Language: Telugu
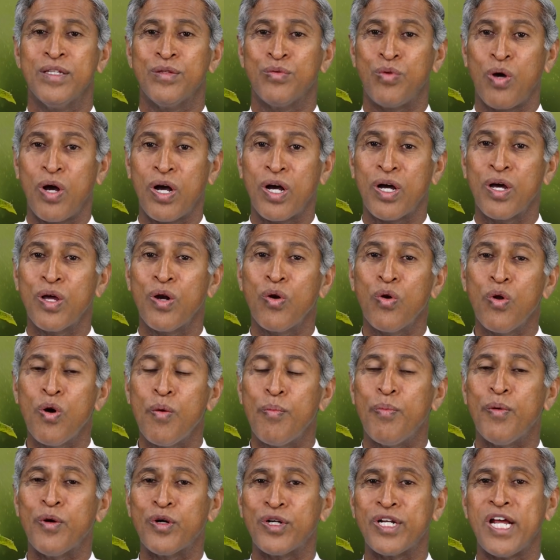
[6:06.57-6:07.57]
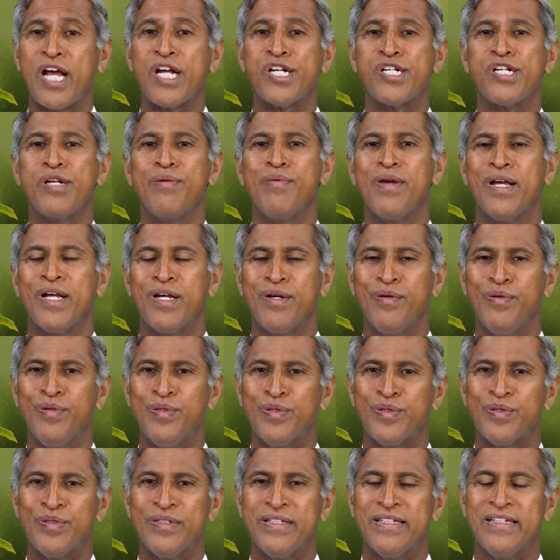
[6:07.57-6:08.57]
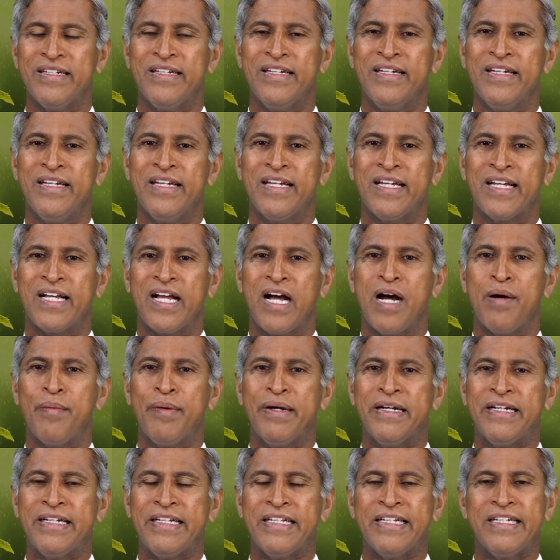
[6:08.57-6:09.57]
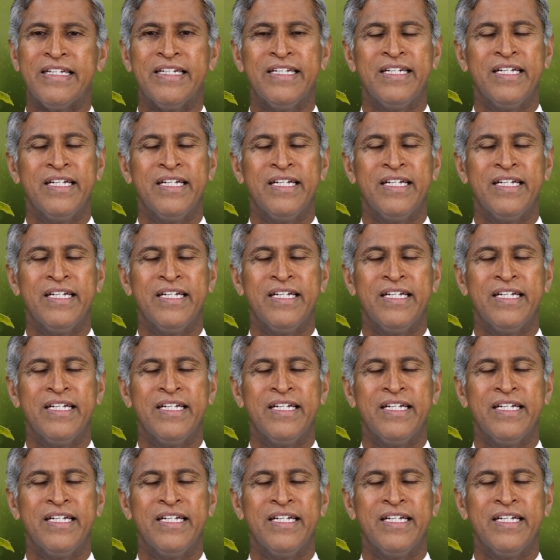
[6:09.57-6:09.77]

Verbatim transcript: తొక్కల్లో పొటాషియం ఎక్కువ ఉంటుంది కాబట్టి